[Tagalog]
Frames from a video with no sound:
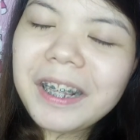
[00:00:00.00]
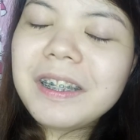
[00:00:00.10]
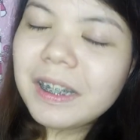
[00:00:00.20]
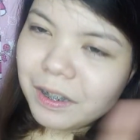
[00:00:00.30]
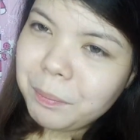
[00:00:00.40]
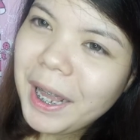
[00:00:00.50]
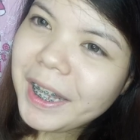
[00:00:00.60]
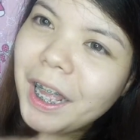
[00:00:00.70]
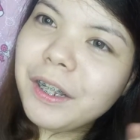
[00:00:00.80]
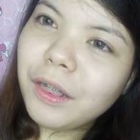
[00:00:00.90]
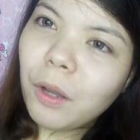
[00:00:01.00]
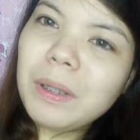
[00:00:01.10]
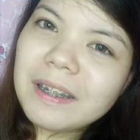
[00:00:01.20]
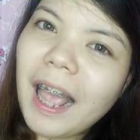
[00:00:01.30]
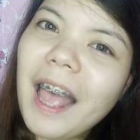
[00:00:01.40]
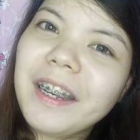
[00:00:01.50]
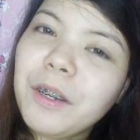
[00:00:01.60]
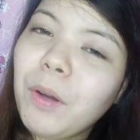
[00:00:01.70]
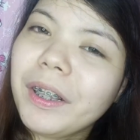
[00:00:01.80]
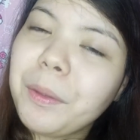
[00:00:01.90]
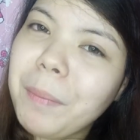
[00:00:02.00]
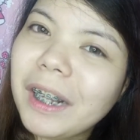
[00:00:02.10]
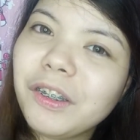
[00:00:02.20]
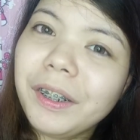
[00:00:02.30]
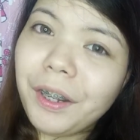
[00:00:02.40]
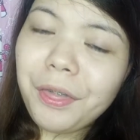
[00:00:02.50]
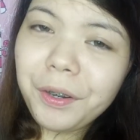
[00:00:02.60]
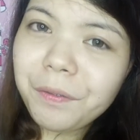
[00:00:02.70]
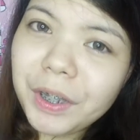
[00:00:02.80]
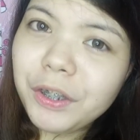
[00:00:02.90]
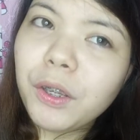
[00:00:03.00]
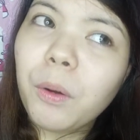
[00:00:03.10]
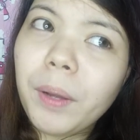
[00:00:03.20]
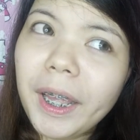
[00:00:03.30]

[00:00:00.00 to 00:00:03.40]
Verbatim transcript: guys! It's me again, Lois Ann, and welcome back to another video.